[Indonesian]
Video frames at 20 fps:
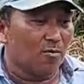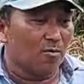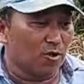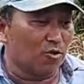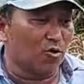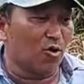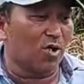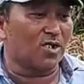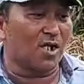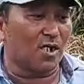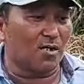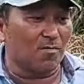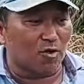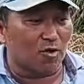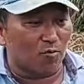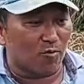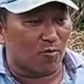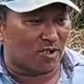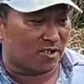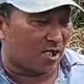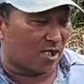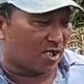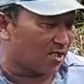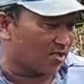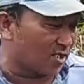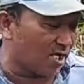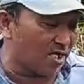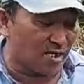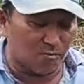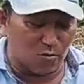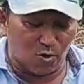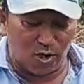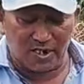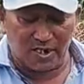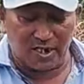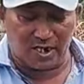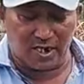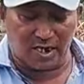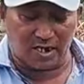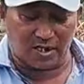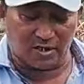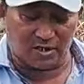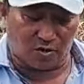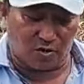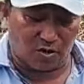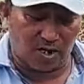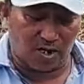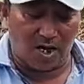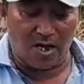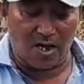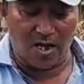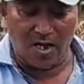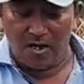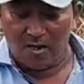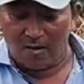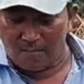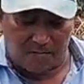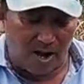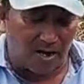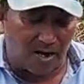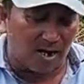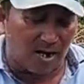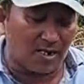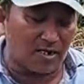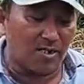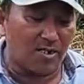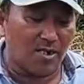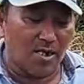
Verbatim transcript: kebutuhan dalam rumah tangga saya. Mulai dari anak sekolah, makan,